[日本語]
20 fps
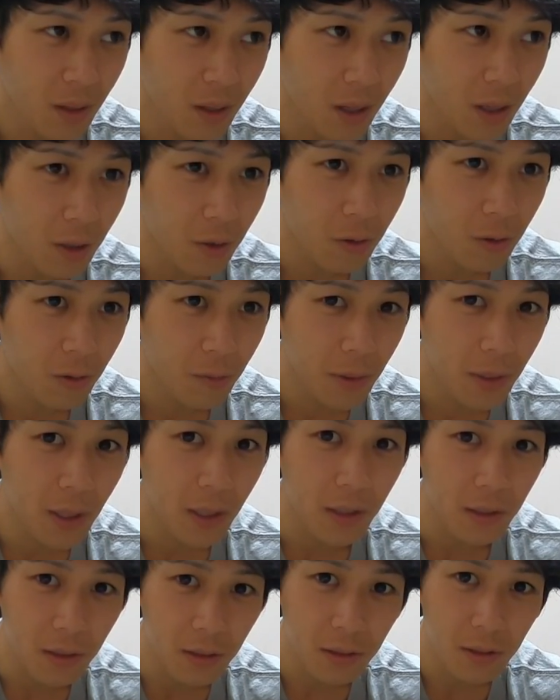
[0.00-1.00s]
あれを見
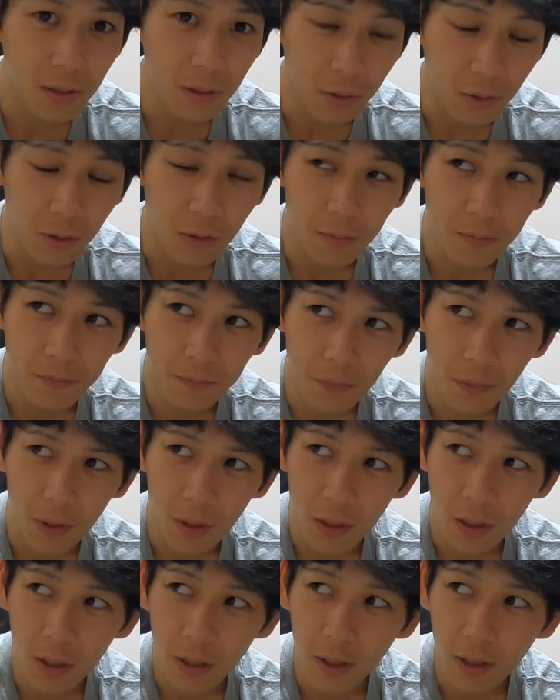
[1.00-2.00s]
たんですよ
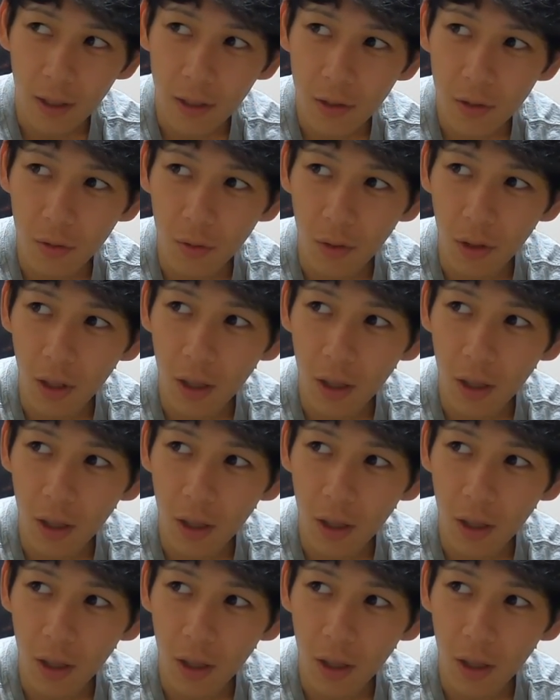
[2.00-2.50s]
でゲスト